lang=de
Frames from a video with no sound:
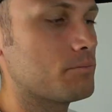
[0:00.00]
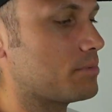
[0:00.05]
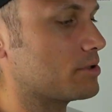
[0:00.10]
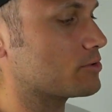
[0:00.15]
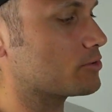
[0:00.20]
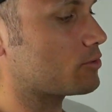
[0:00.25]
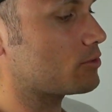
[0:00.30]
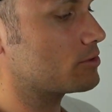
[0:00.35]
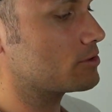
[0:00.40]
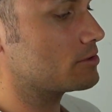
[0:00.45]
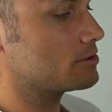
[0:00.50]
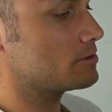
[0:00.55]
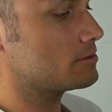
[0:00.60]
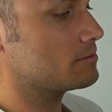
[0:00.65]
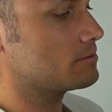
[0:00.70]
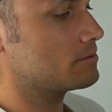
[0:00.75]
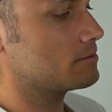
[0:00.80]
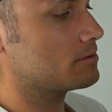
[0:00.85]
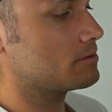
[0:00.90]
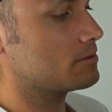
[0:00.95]
Patrone
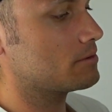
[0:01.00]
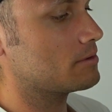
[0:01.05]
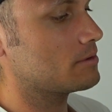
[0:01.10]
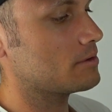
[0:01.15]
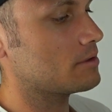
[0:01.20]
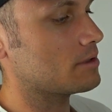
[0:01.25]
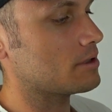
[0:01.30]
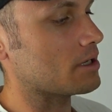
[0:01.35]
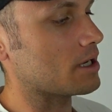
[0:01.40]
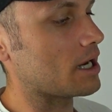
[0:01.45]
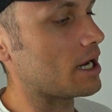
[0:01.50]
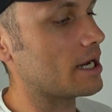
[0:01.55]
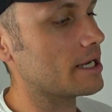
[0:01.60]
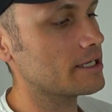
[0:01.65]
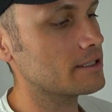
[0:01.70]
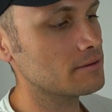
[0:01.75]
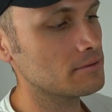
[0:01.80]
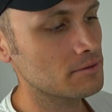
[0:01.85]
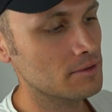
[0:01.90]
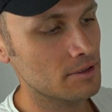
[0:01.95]

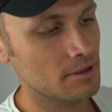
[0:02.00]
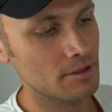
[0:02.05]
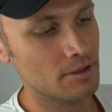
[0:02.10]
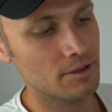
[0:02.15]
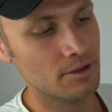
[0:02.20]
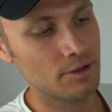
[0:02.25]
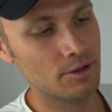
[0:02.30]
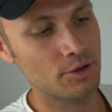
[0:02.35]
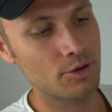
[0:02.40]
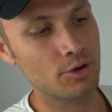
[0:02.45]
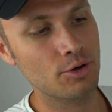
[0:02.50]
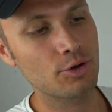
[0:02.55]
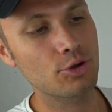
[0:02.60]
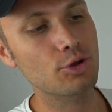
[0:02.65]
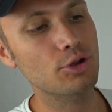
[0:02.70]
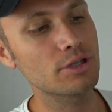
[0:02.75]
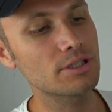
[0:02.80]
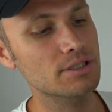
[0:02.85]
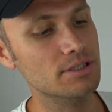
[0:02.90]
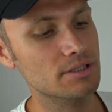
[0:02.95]
rein,
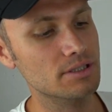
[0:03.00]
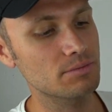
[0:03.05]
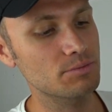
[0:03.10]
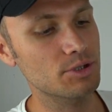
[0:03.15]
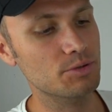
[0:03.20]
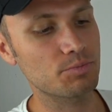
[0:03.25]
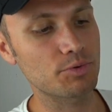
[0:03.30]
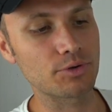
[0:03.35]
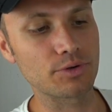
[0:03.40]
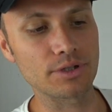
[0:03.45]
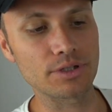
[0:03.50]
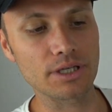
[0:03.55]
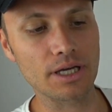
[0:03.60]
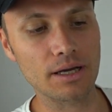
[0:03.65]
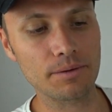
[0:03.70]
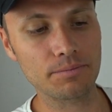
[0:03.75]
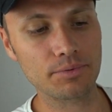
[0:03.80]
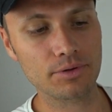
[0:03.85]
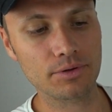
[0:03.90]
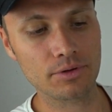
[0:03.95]
schließt ziemlich bündig
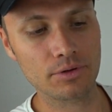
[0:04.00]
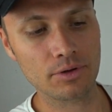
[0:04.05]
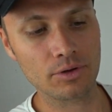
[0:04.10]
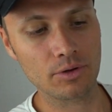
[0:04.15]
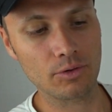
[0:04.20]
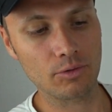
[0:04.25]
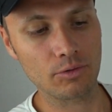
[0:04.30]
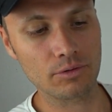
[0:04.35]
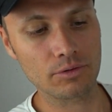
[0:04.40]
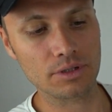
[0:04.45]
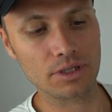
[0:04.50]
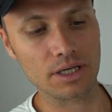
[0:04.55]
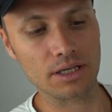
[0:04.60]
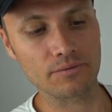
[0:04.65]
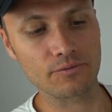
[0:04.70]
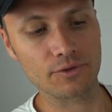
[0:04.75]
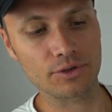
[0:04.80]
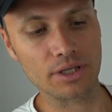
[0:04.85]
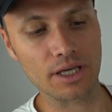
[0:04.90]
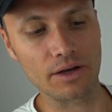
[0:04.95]
ab und
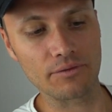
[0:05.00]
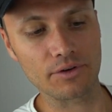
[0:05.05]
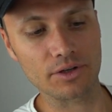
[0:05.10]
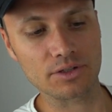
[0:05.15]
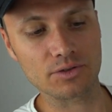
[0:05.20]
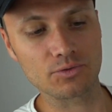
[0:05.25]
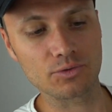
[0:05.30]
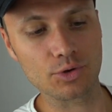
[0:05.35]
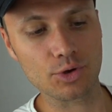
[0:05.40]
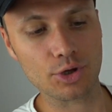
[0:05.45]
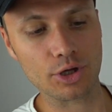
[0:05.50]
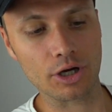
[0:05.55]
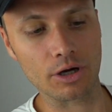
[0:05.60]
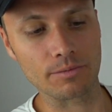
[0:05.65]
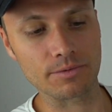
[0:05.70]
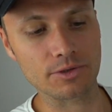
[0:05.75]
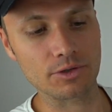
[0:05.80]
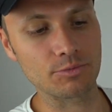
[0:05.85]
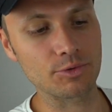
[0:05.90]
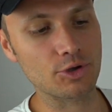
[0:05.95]
dann wird die einfach
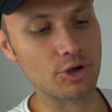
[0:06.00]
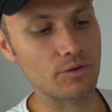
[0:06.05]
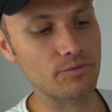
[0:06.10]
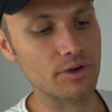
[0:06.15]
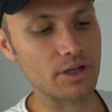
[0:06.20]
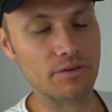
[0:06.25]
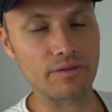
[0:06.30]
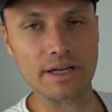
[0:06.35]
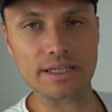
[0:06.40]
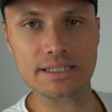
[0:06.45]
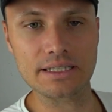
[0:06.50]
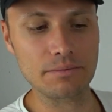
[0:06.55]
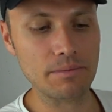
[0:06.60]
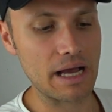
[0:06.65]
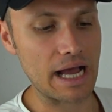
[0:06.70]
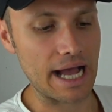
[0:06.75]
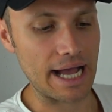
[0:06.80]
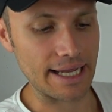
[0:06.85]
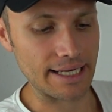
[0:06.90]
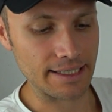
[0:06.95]
zugeschraubt. Somit können wir quasi
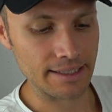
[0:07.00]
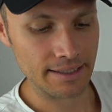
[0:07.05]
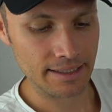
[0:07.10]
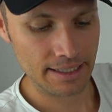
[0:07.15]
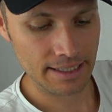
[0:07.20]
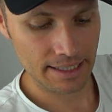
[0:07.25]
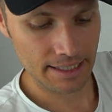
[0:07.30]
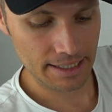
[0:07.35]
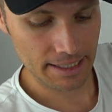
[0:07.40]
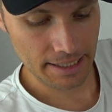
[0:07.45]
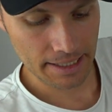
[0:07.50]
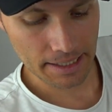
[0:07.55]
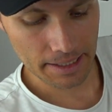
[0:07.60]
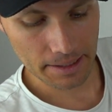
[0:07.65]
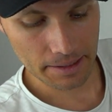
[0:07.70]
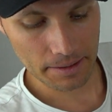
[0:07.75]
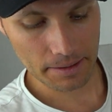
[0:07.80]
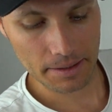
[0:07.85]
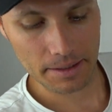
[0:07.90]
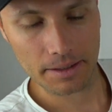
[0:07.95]
immer eine
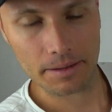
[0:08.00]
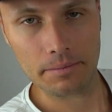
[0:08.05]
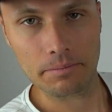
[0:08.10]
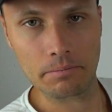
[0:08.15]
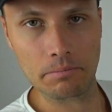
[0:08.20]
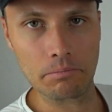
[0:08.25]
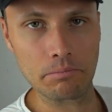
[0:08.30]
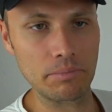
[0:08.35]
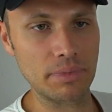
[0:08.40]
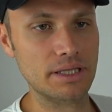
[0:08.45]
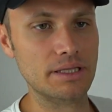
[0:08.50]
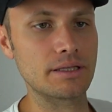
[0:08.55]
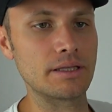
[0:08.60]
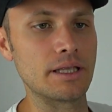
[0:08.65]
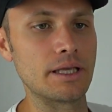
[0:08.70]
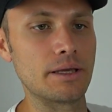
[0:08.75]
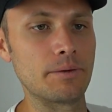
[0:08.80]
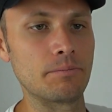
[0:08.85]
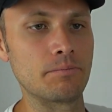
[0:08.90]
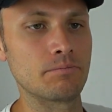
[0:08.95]

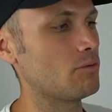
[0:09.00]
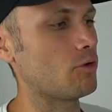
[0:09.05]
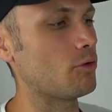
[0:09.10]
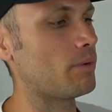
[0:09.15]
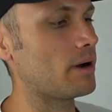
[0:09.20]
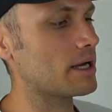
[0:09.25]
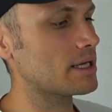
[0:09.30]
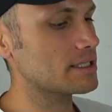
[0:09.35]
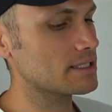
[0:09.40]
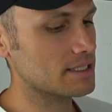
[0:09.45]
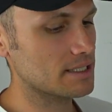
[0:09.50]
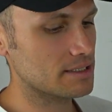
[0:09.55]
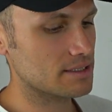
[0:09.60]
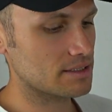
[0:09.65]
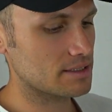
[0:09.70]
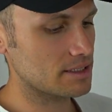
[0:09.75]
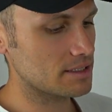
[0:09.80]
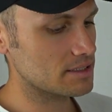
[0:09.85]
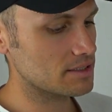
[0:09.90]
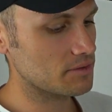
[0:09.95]
mitnehmen. Wobei ich
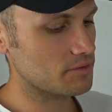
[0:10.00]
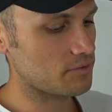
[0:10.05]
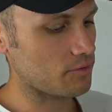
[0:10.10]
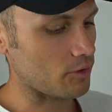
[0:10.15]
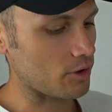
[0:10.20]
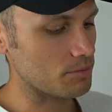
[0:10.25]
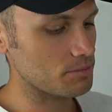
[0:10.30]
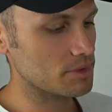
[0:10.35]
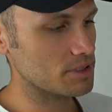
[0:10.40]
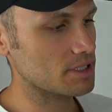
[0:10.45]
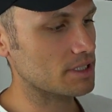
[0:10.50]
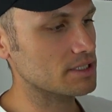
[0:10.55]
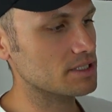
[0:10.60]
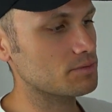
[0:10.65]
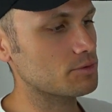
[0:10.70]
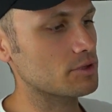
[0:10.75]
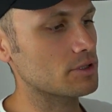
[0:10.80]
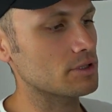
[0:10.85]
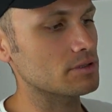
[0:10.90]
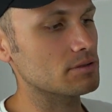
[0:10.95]
jetzt diese Form des
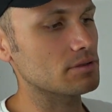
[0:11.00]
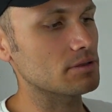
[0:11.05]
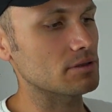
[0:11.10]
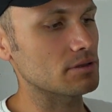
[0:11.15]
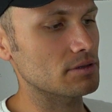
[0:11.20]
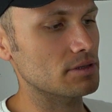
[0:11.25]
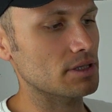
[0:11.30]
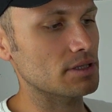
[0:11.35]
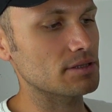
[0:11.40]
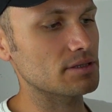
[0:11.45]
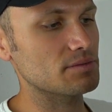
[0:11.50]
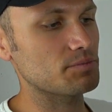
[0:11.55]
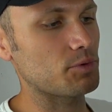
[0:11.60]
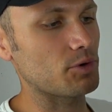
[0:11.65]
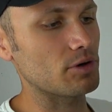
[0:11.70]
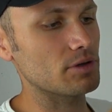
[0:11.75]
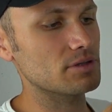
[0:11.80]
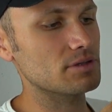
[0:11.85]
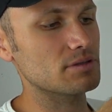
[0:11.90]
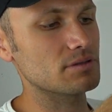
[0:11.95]
äh,
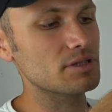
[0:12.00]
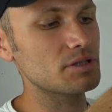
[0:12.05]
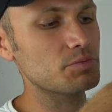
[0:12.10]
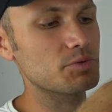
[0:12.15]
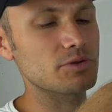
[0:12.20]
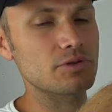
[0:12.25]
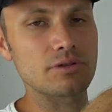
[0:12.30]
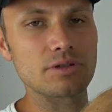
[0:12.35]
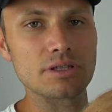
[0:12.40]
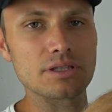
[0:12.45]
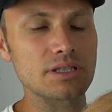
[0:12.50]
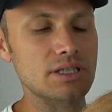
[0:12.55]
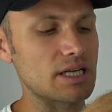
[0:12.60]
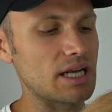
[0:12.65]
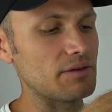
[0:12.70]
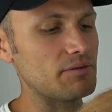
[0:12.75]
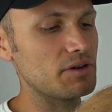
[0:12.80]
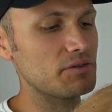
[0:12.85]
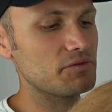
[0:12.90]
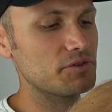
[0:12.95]
Transports nicht besonders
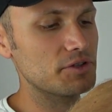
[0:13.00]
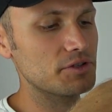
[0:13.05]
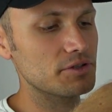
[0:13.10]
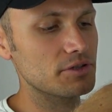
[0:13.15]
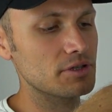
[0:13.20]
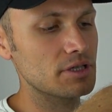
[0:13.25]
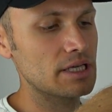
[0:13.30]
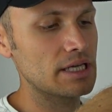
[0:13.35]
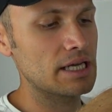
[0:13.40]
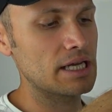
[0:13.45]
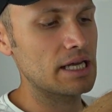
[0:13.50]
clever finde.